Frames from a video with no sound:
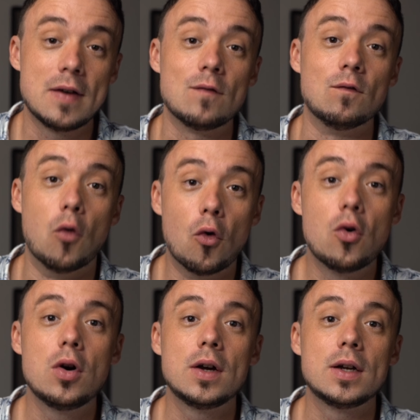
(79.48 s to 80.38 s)

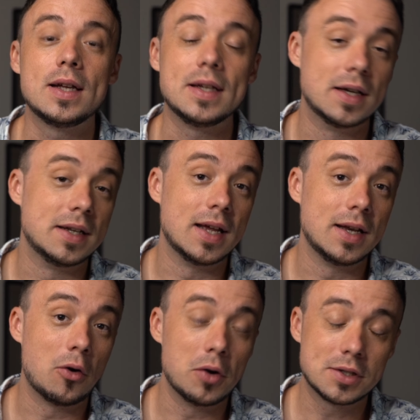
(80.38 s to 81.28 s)
wo ihr
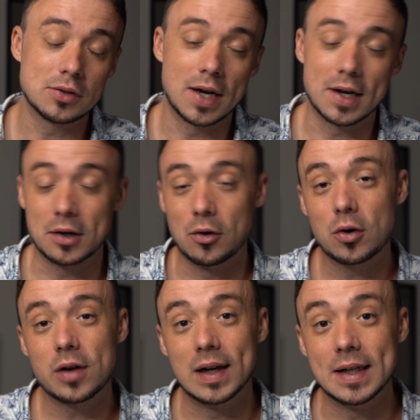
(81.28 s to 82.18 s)
denn heutzutage
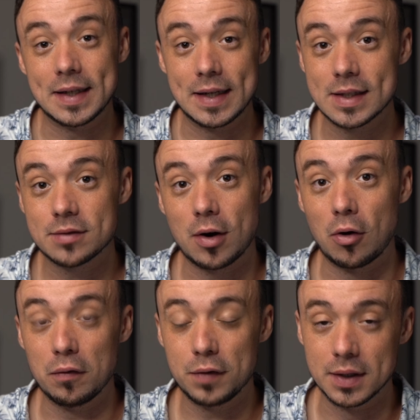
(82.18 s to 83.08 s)
noch
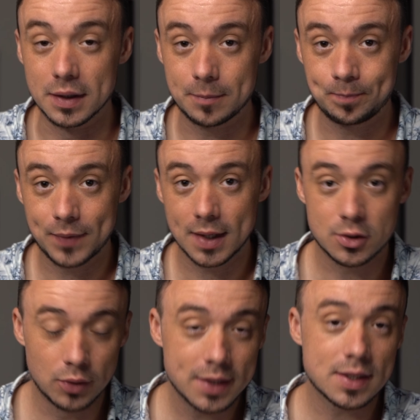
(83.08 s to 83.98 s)
Qualitätsfrauen findet.
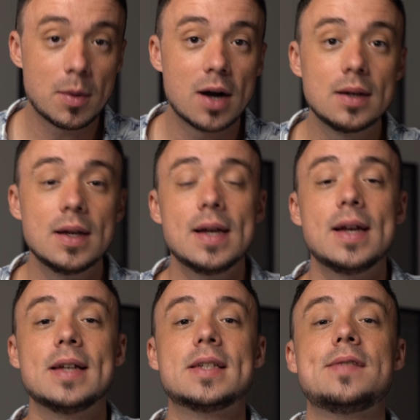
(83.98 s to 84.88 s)
Zunächst einmal
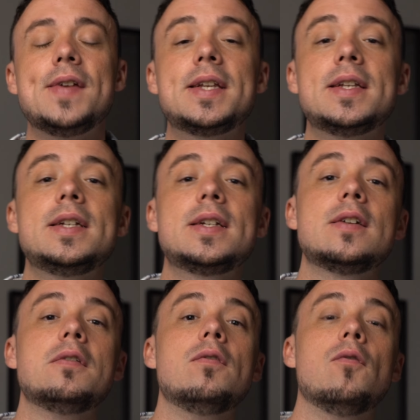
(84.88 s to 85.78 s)
ist es wichtig,
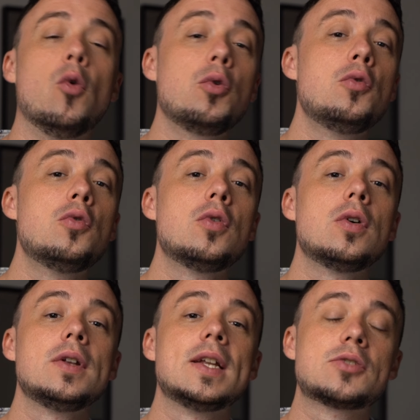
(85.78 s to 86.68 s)
wo du,
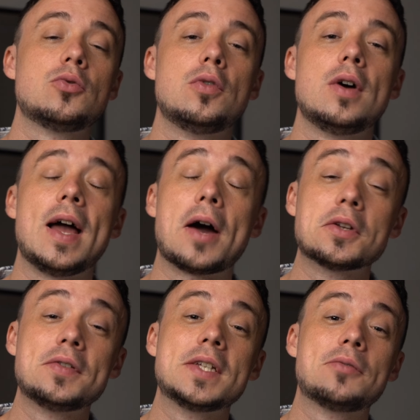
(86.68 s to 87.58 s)
dass du
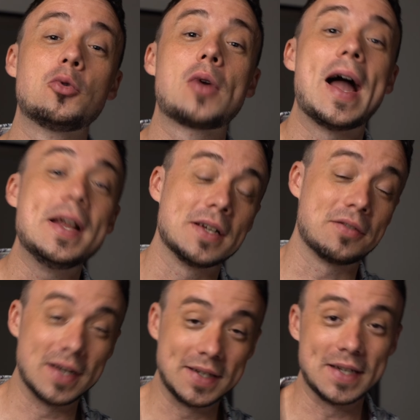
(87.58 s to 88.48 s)
herausfindest, wo du keine
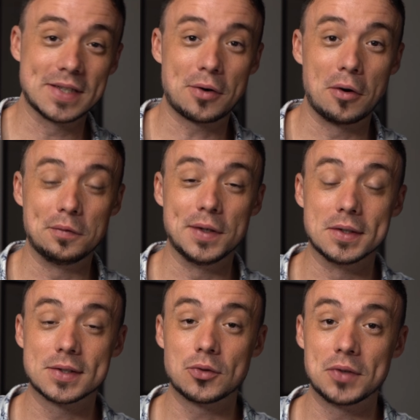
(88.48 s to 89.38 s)
Qualitätsfrauen
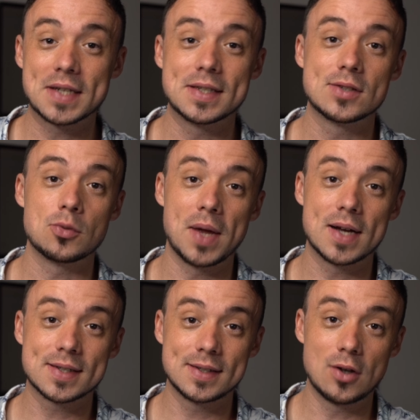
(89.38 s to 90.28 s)
findest. Und das ist zum
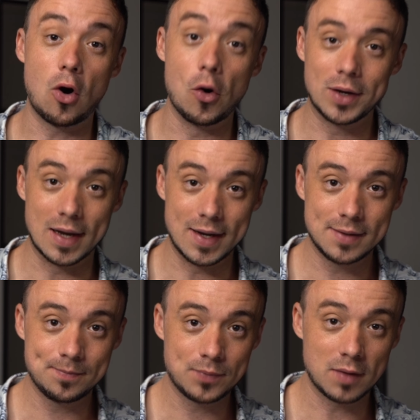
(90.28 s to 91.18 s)
ersten
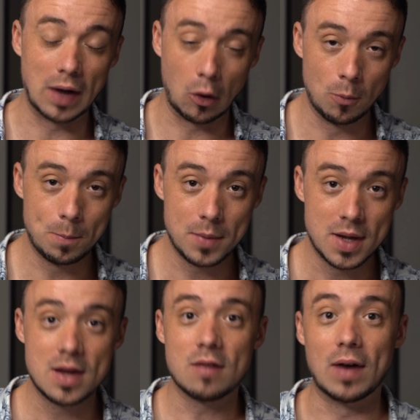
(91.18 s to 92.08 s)
online. Warum?
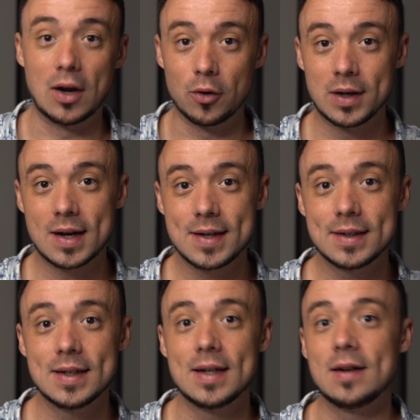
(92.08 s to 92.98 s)
Weil online